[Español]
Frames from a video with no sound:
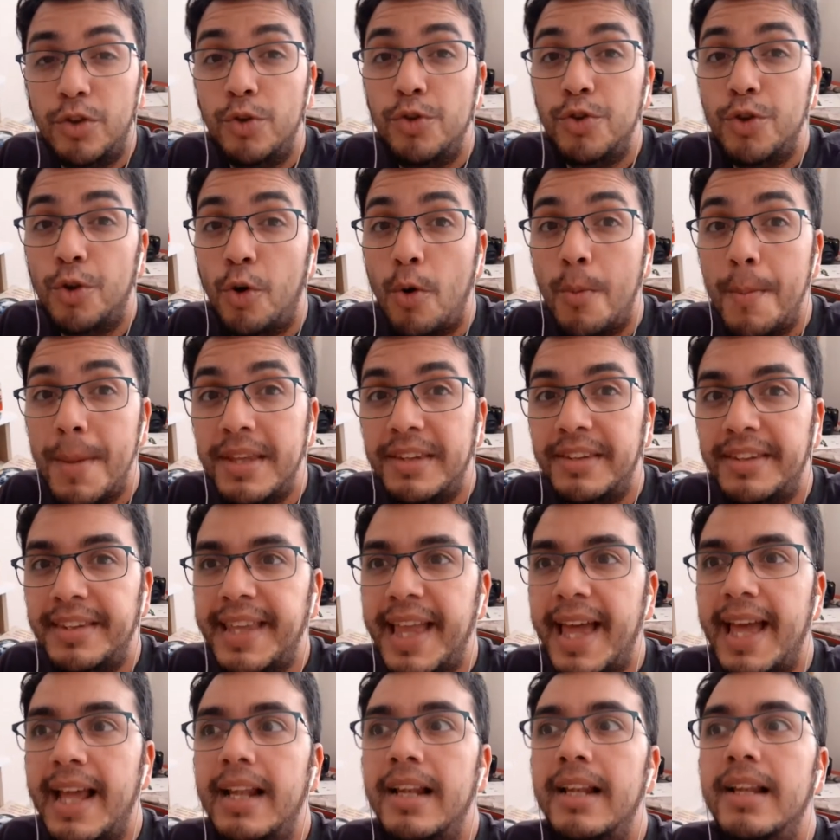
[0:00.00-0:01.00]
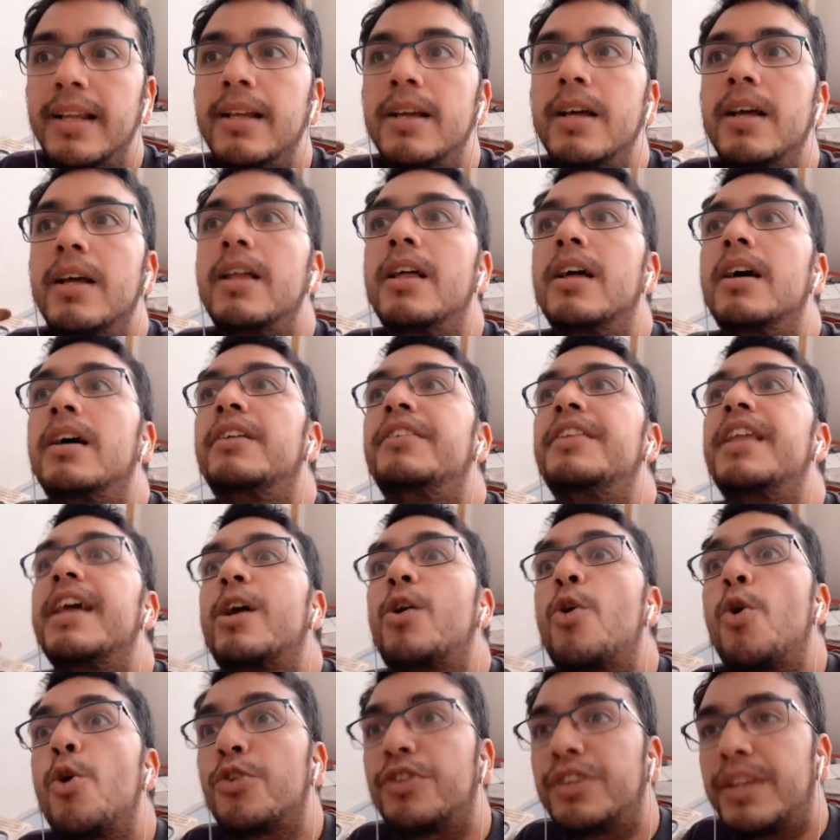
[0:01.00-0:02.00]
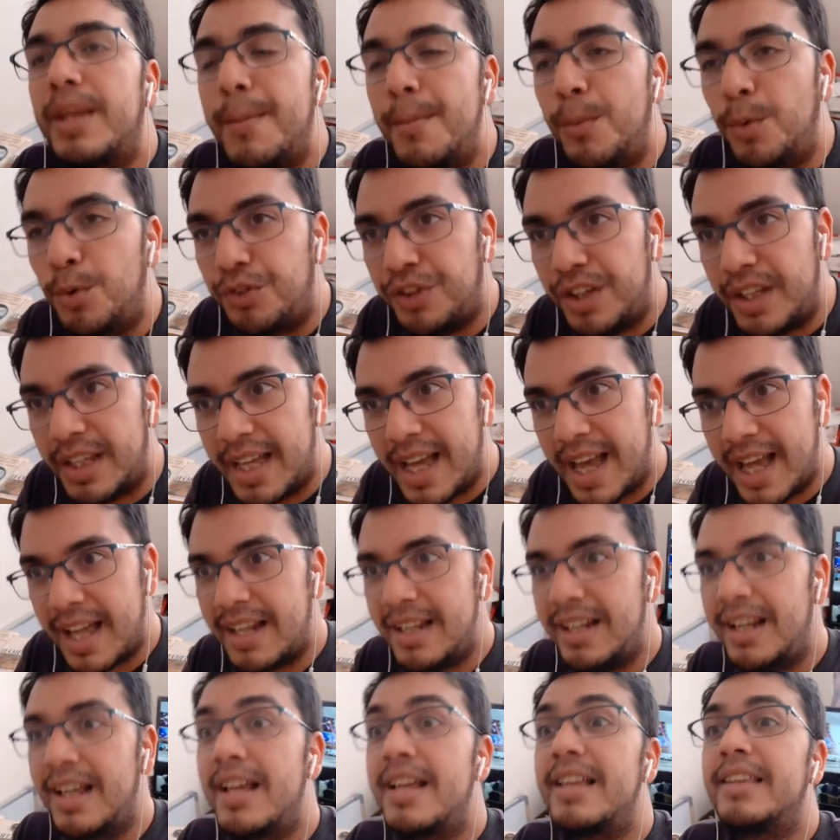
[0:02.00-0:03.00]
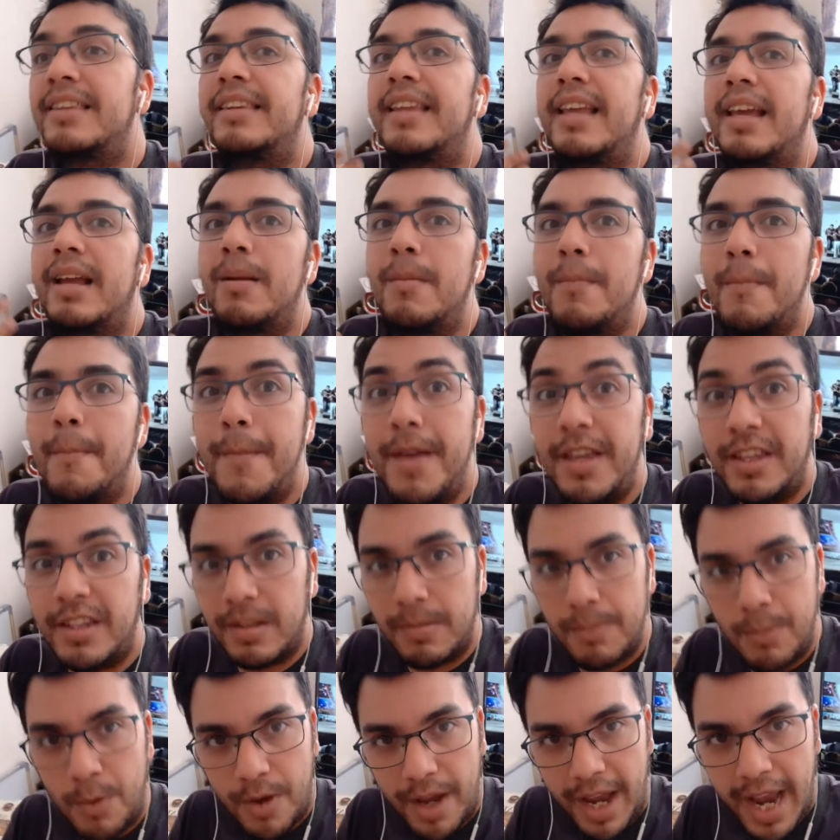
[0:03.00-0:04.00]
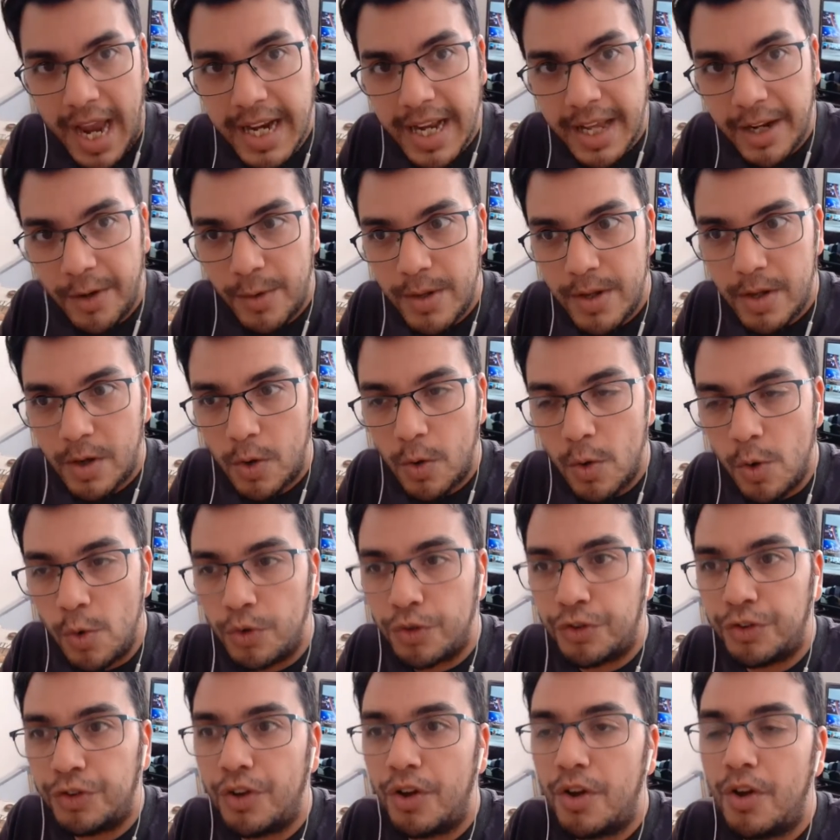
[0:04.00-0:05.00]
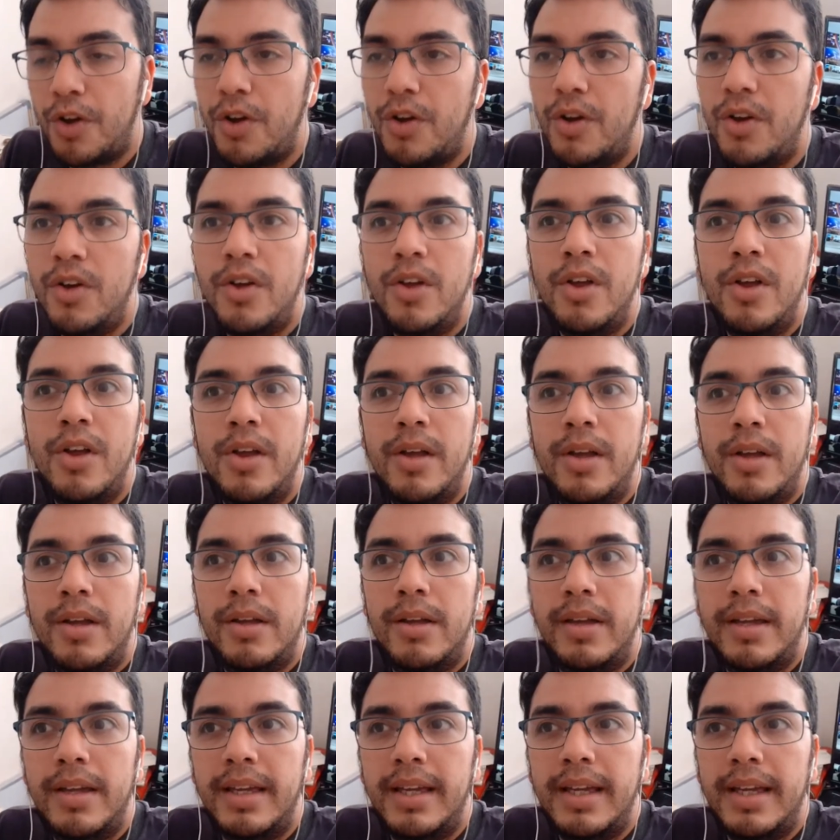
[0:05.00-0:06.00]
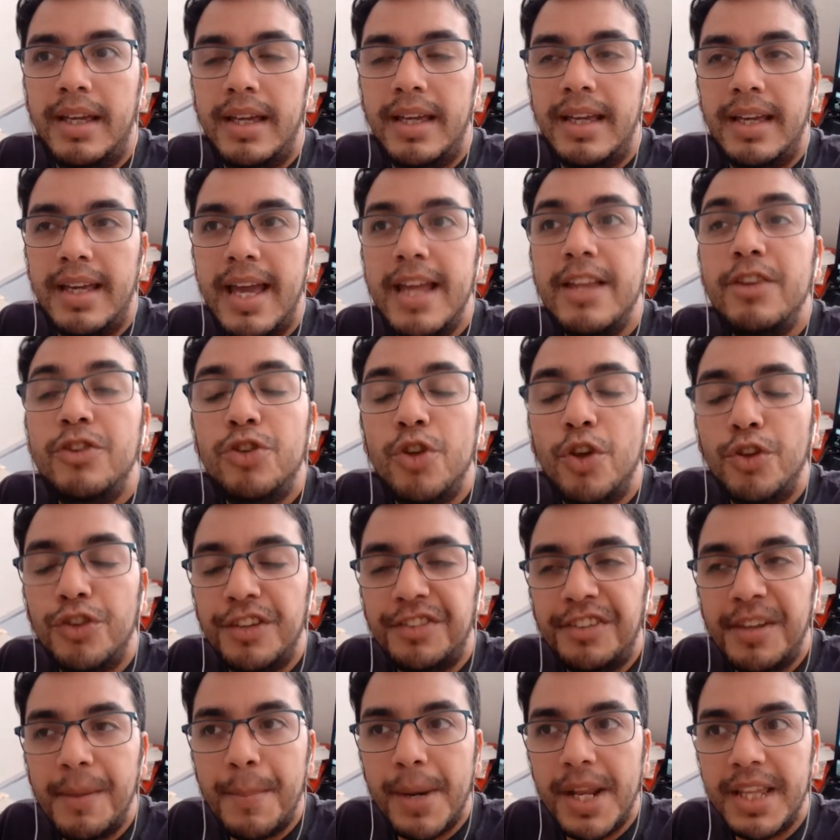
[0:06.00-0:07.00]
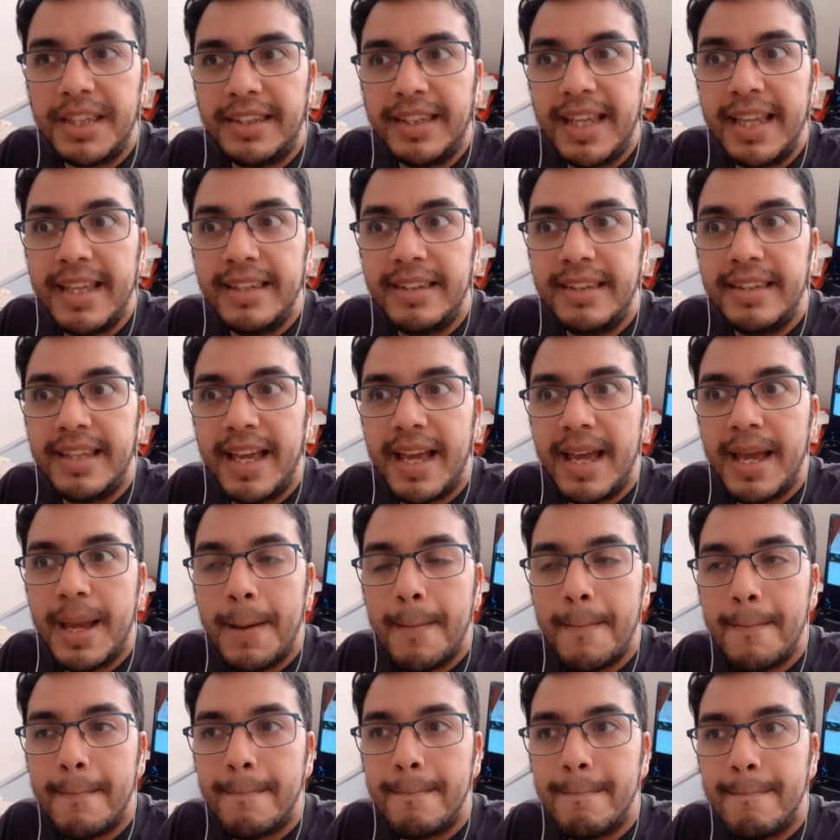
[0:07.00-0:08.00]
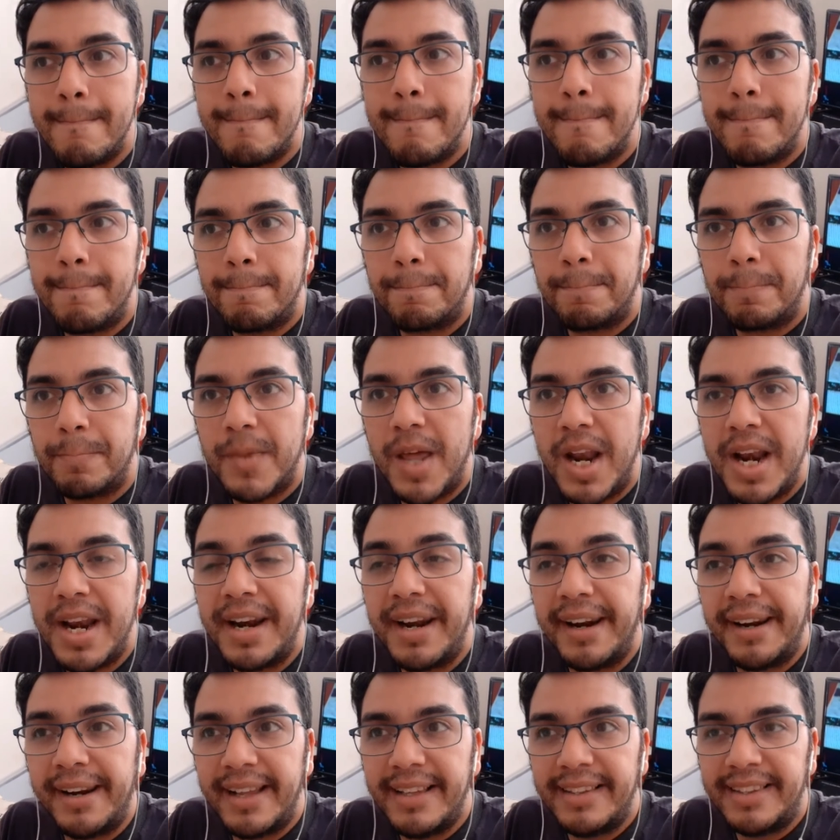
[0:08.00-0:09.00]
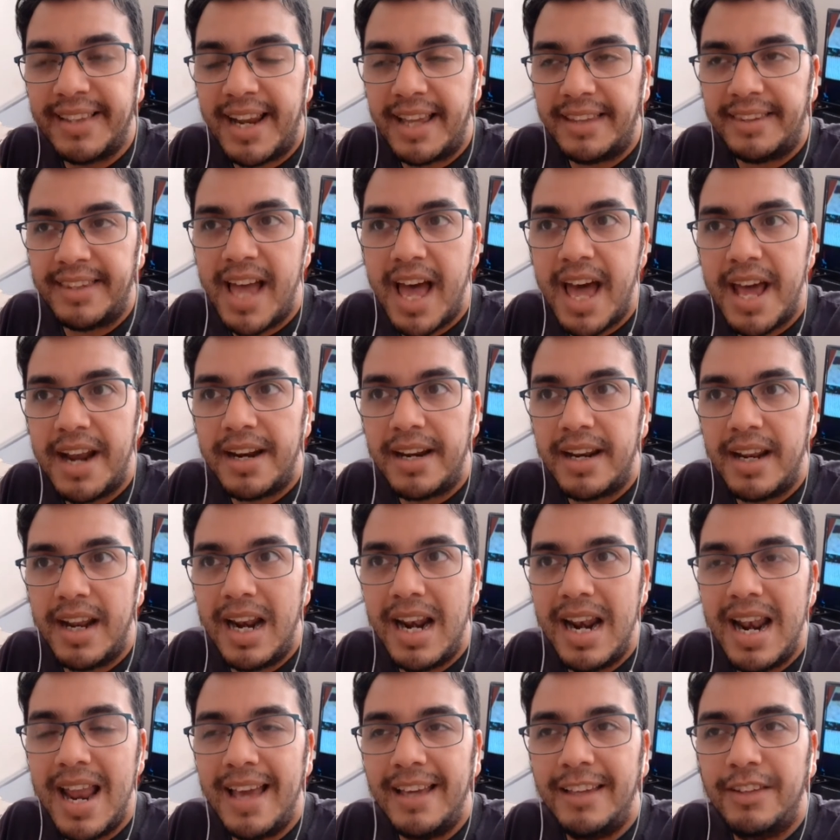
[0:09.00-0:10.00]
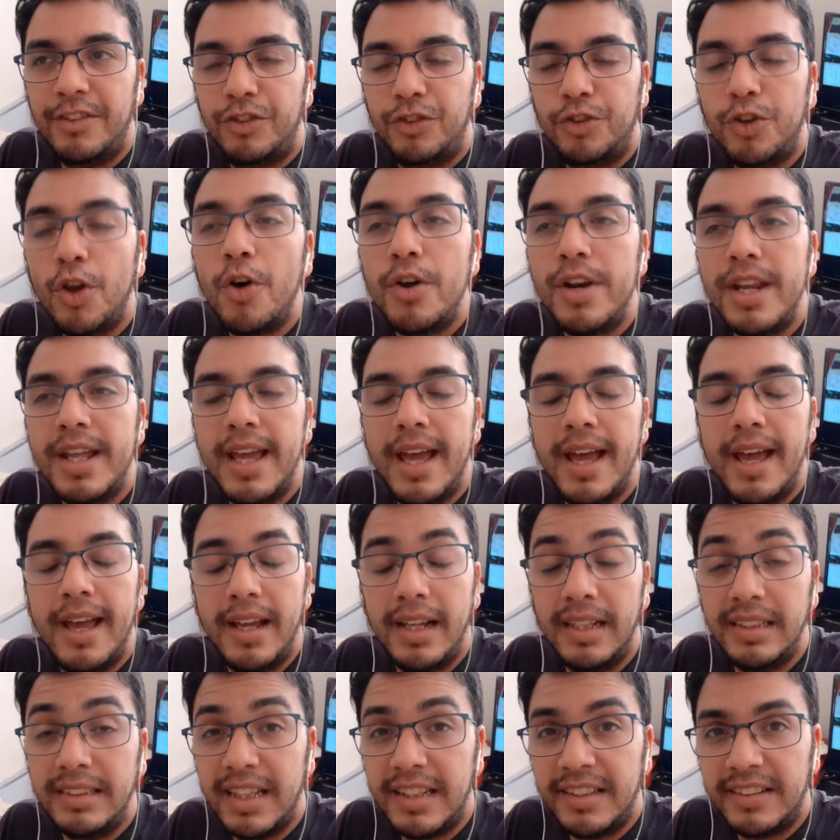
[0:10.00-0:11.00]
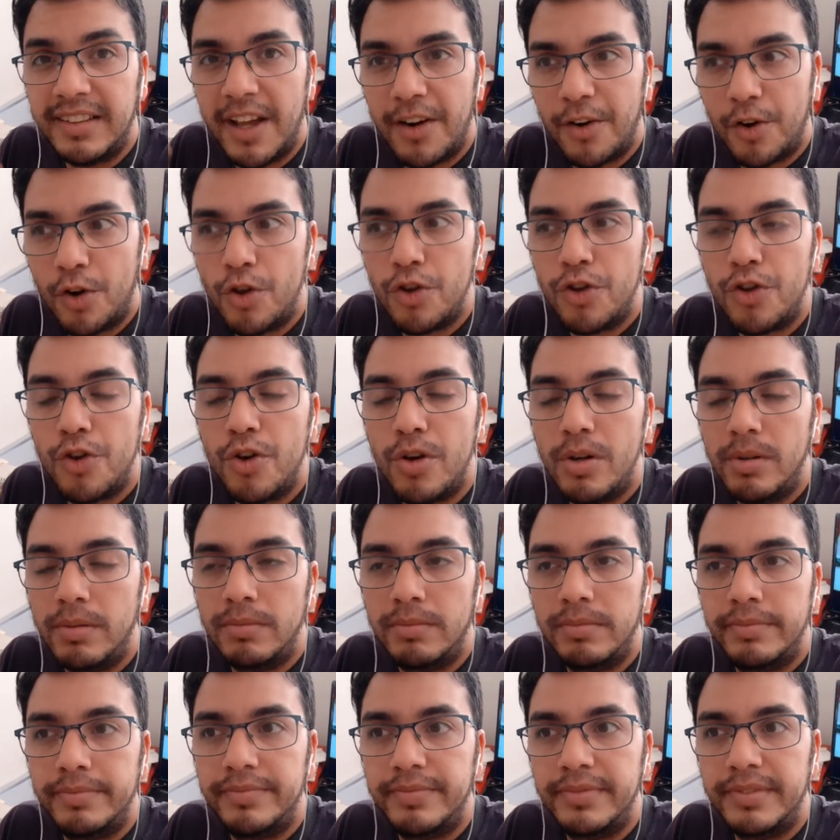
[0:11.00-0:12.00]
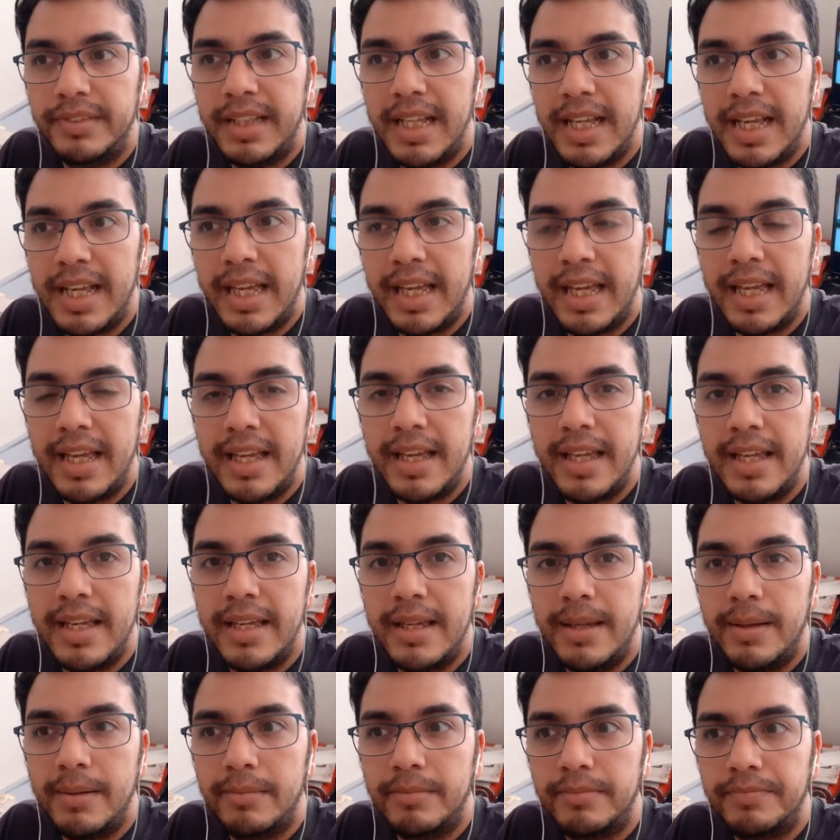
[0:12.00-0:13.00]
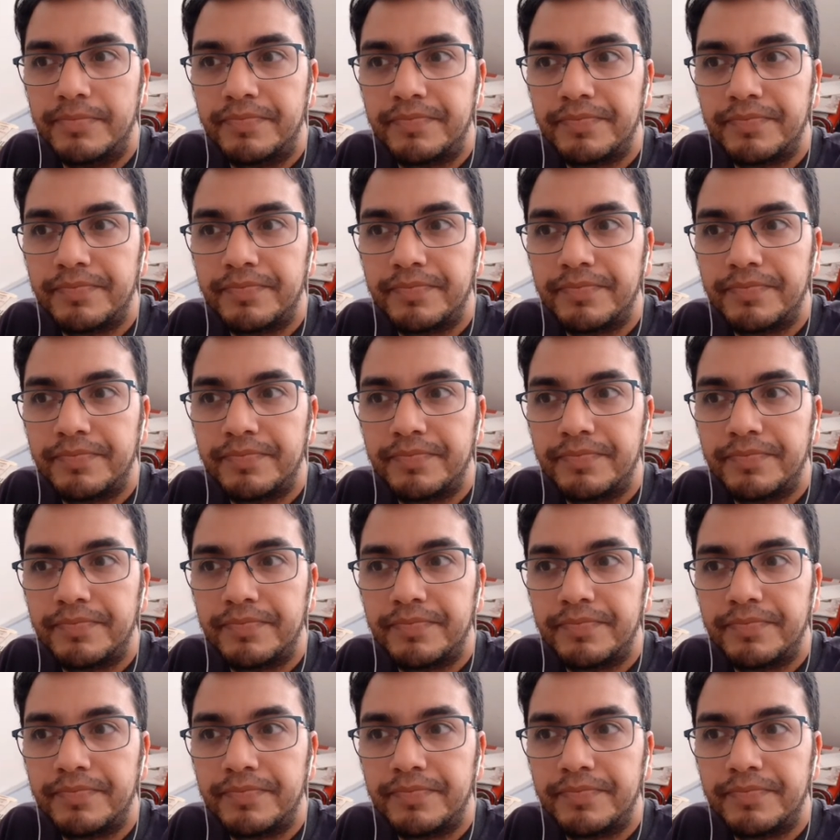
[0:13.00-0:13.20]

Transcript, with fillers: de un documental de corte musical del mismo género incluso, en donde se pretende retratar la historia, el desarrollo de,